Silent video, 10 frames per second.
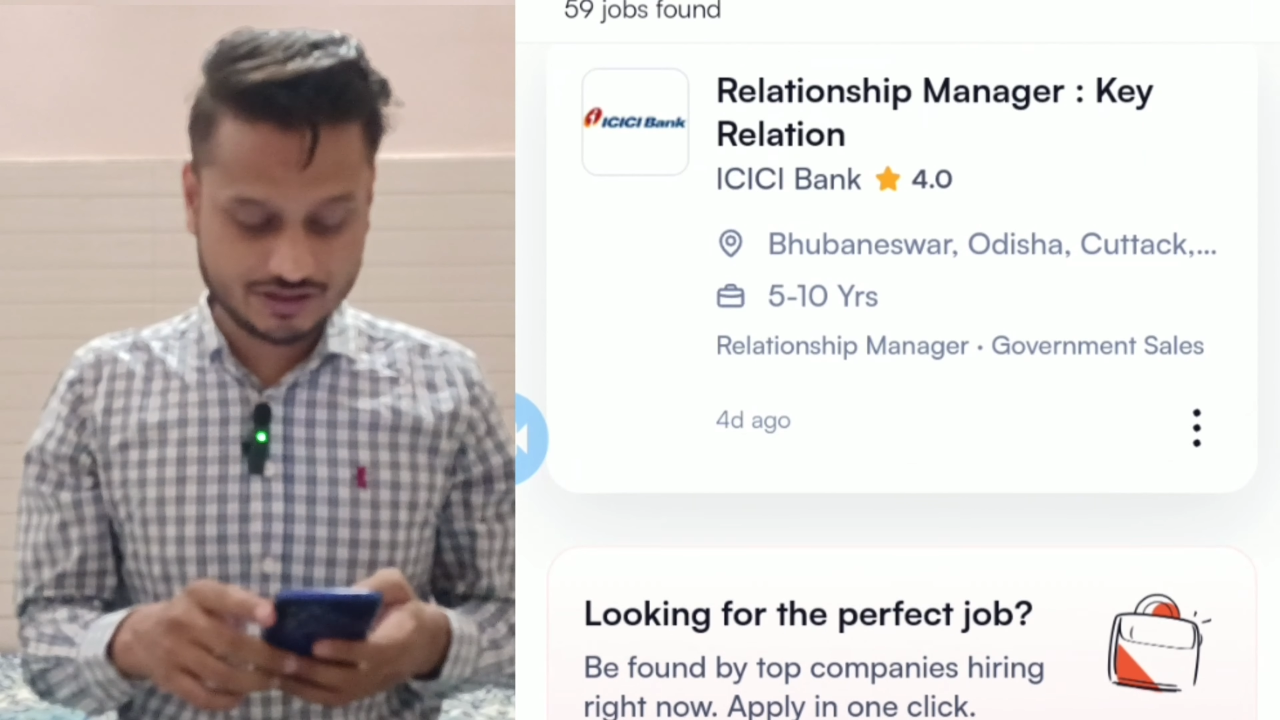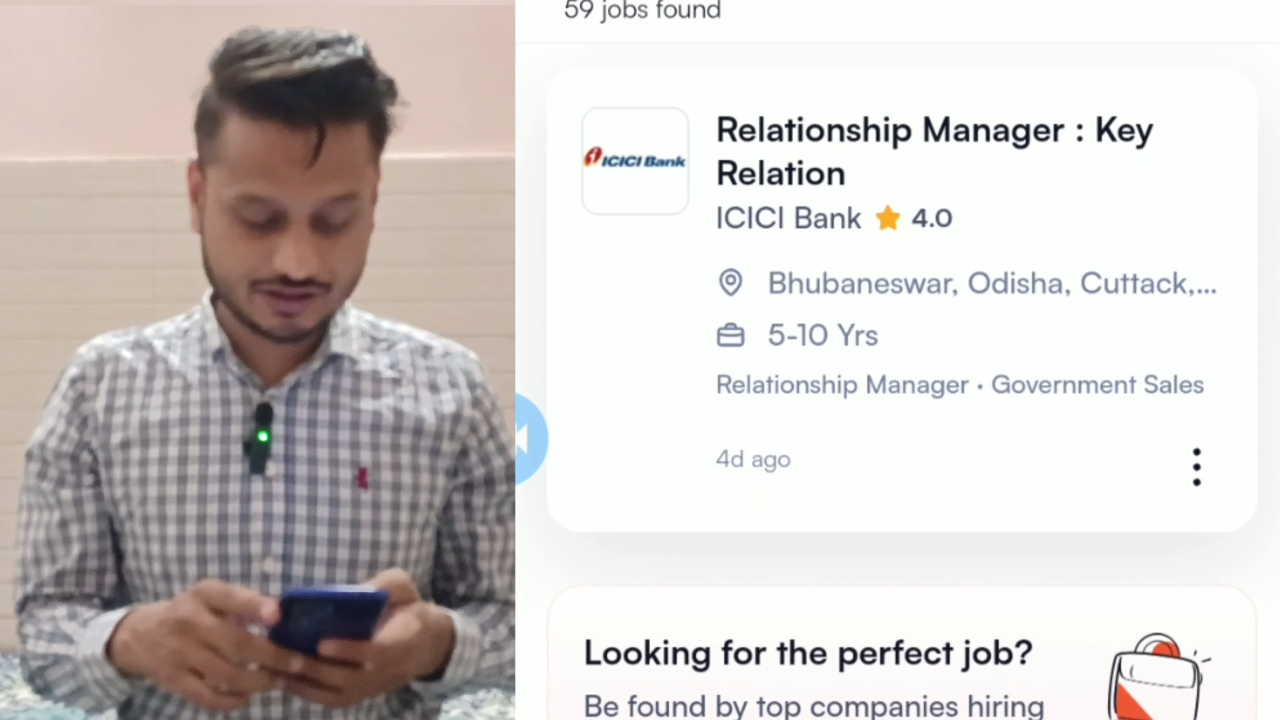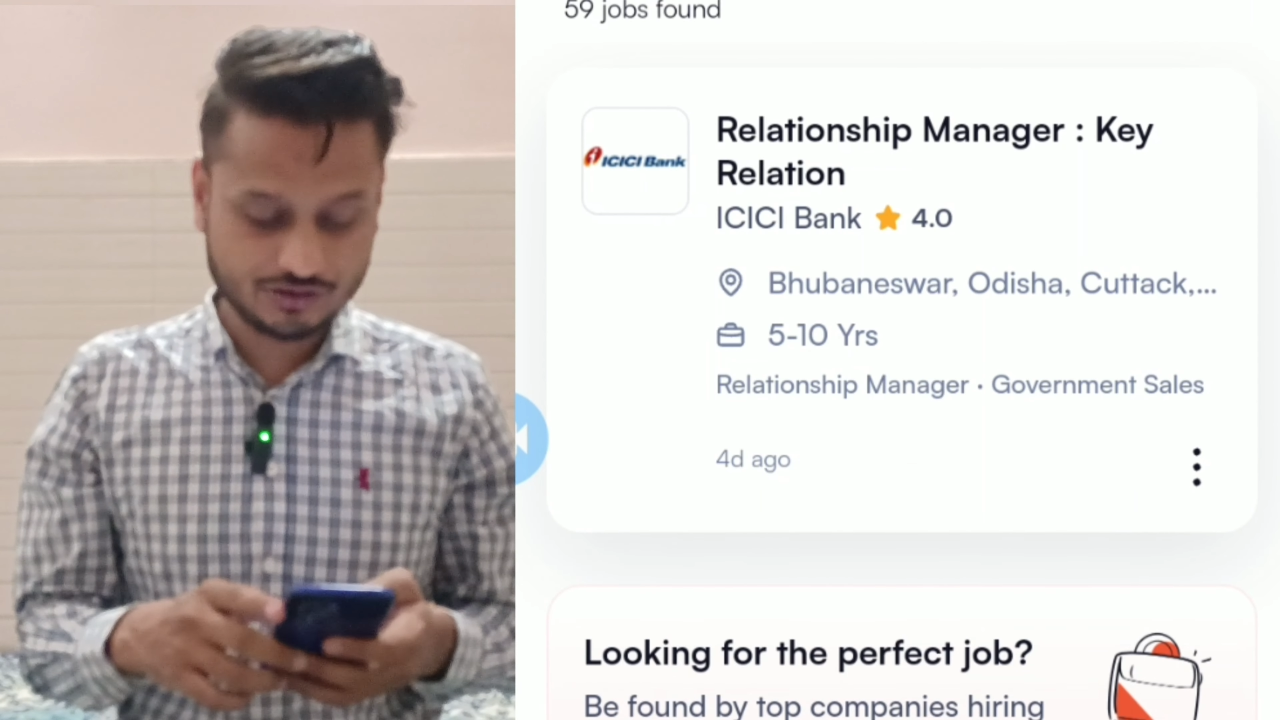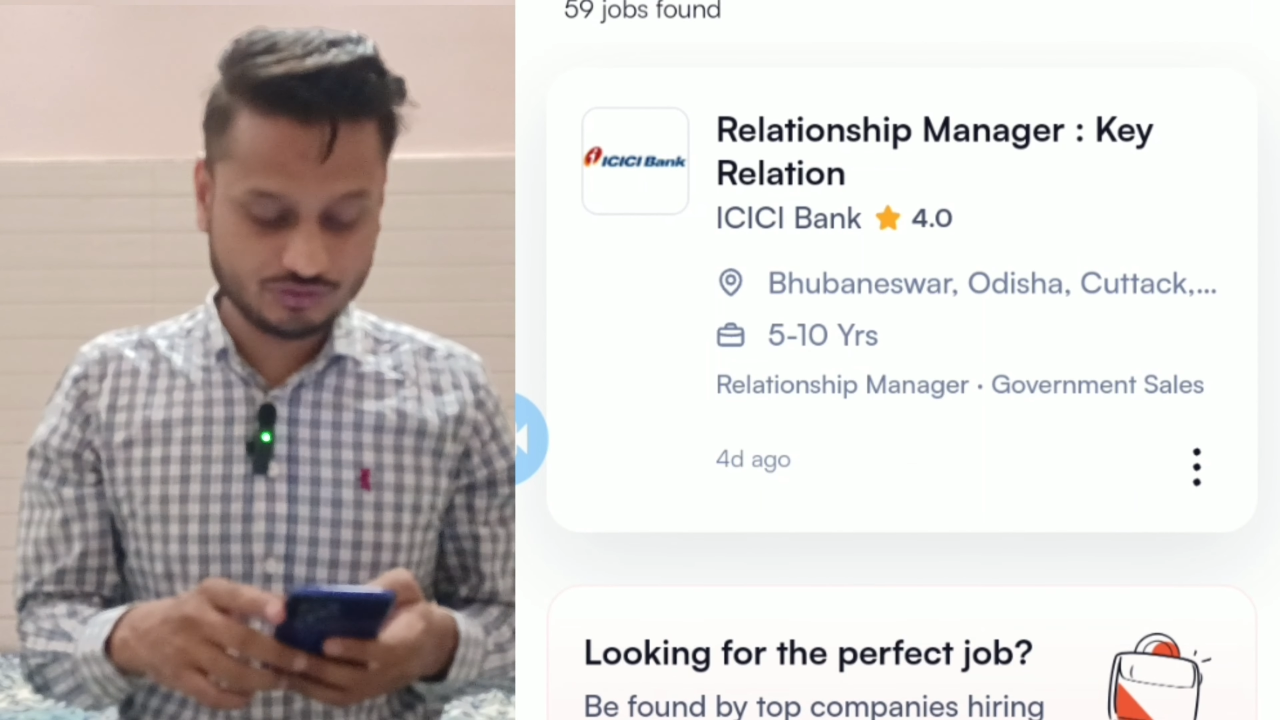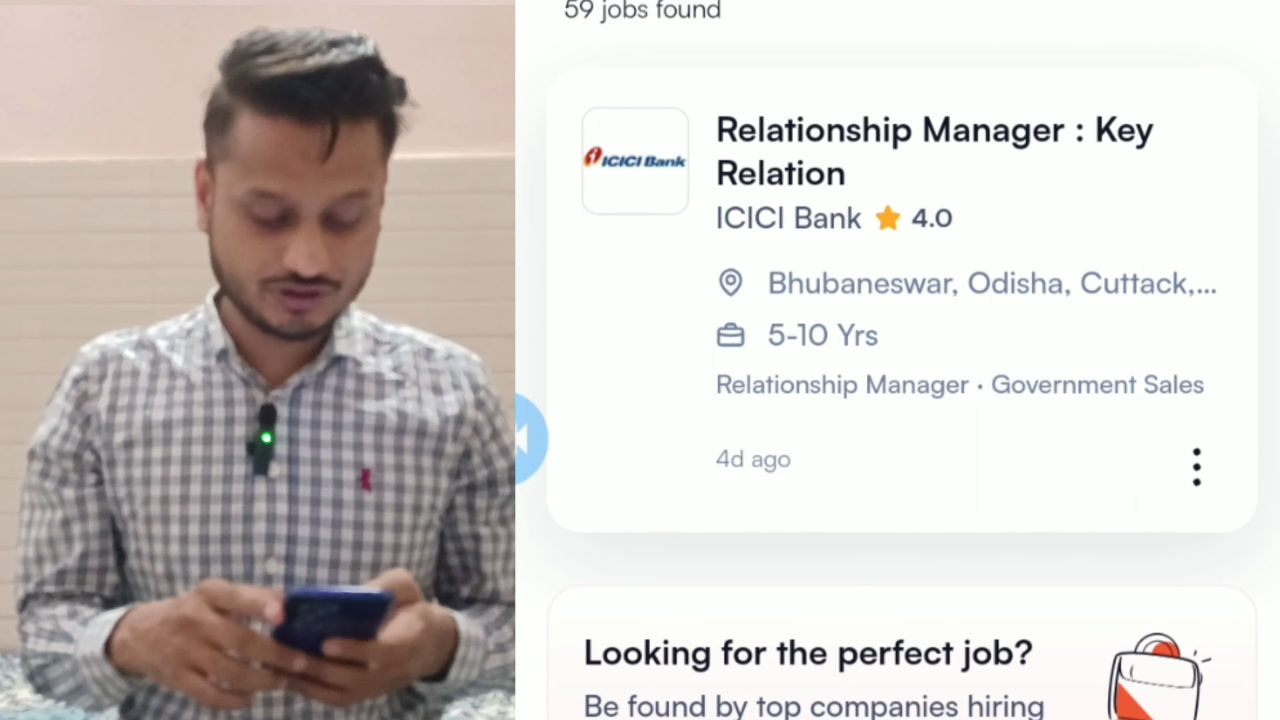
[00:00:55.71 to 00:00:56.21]

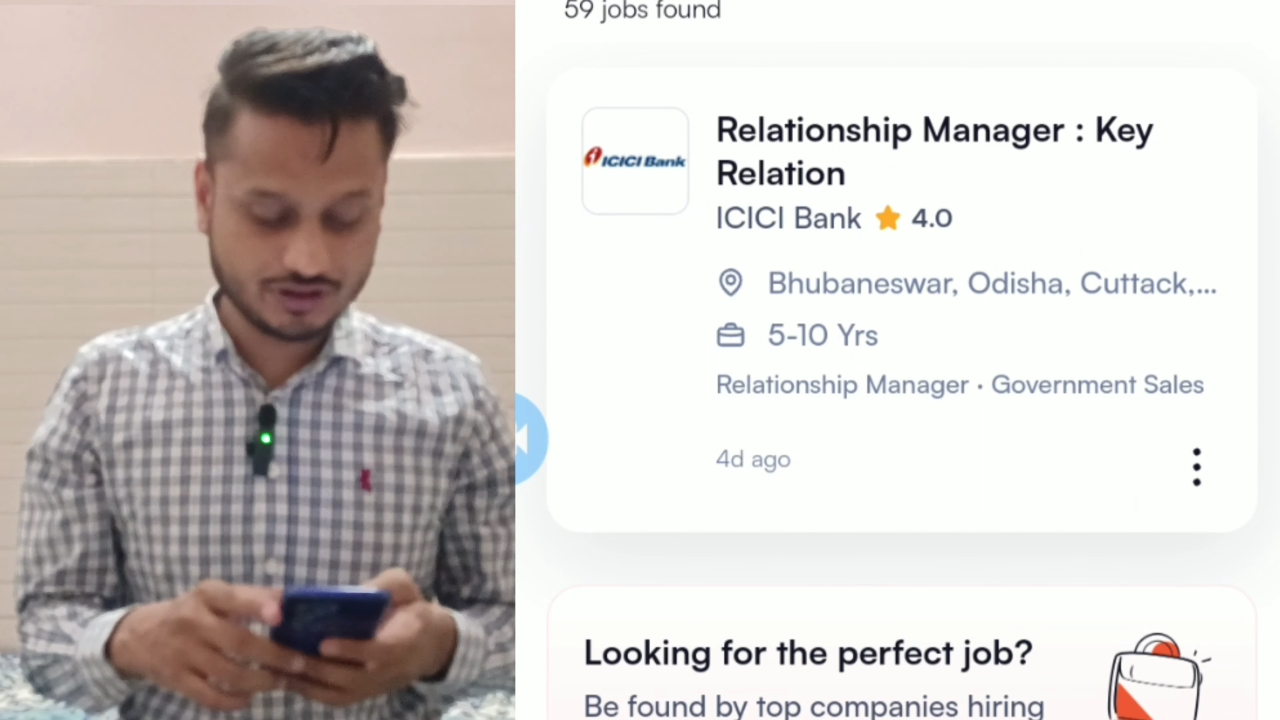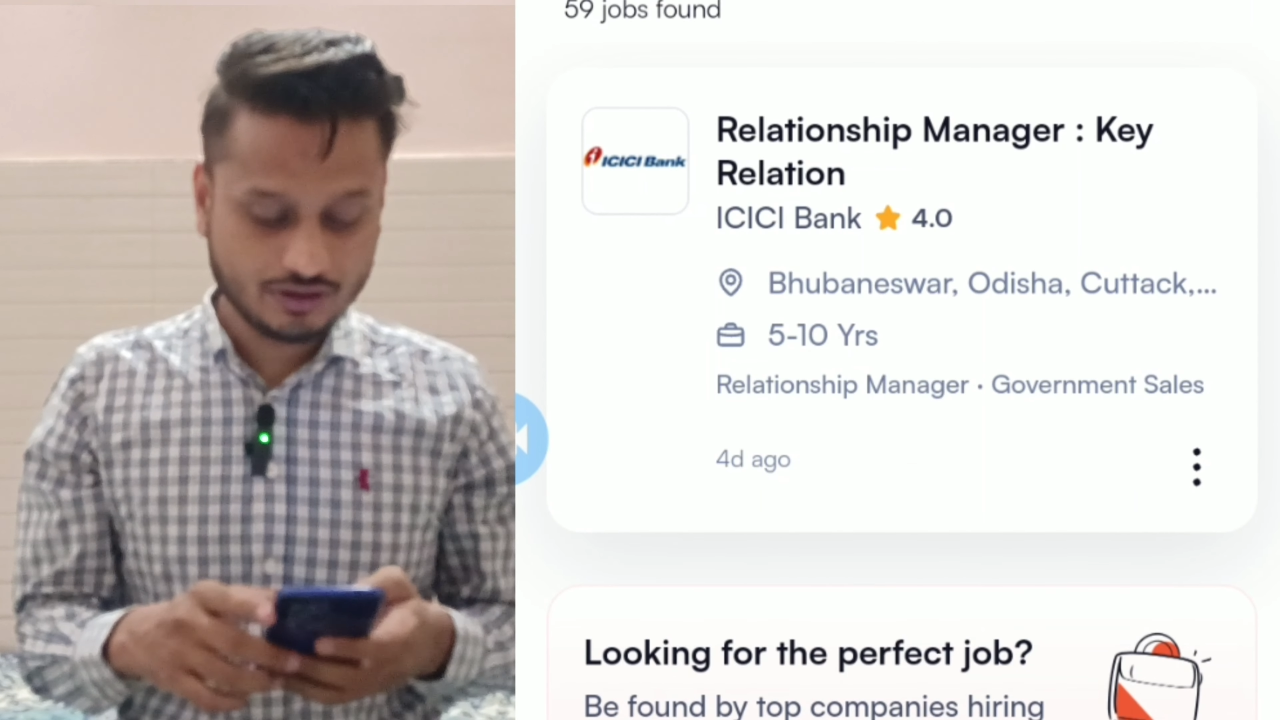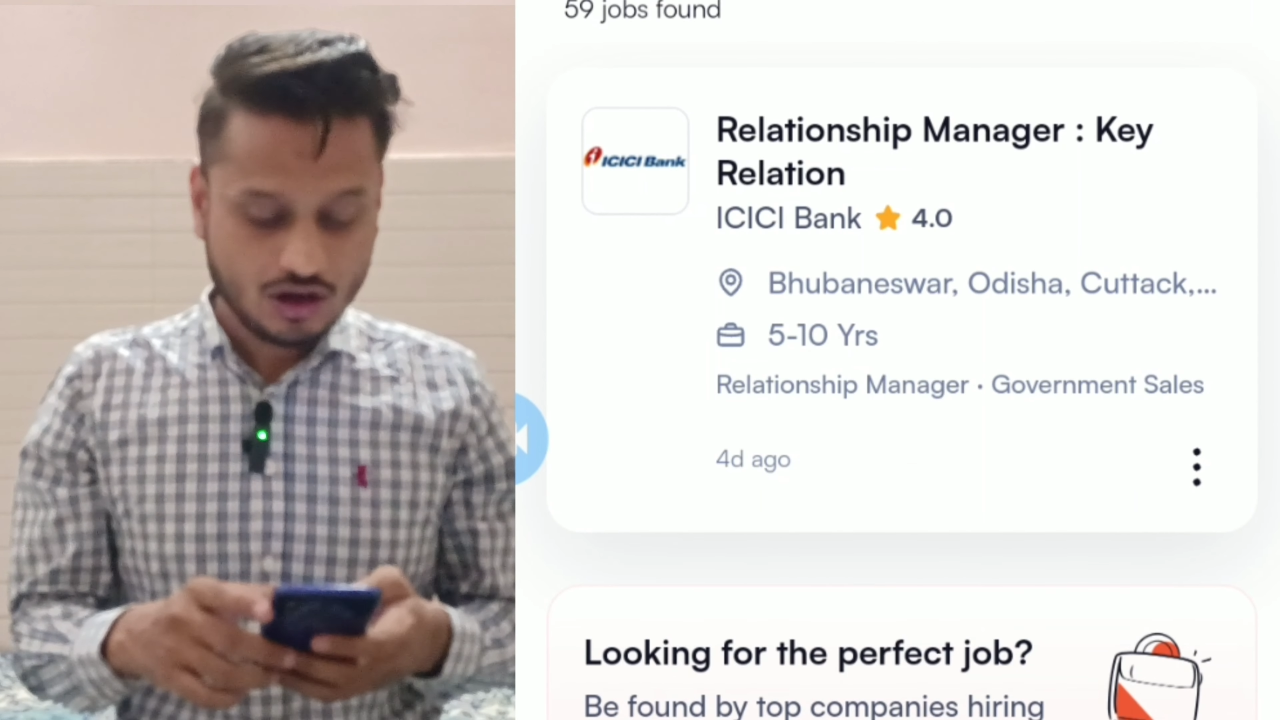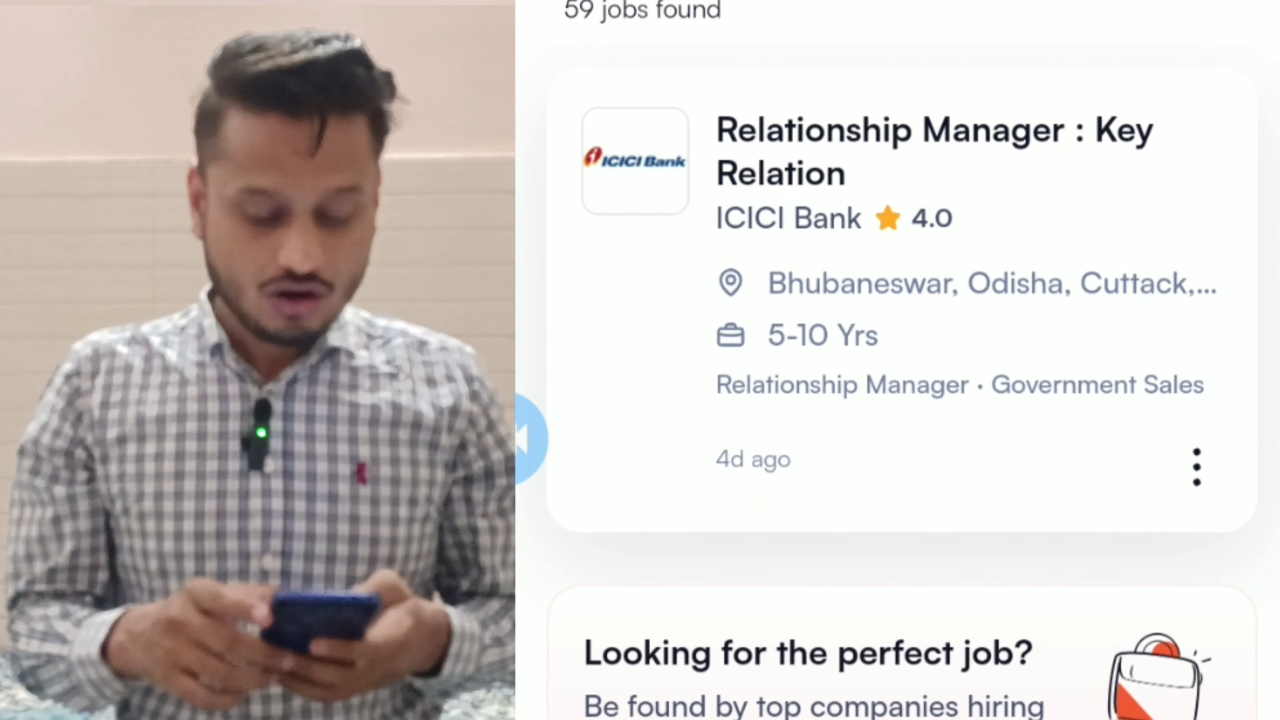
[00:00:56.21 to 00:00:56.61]
निकली हुई हैं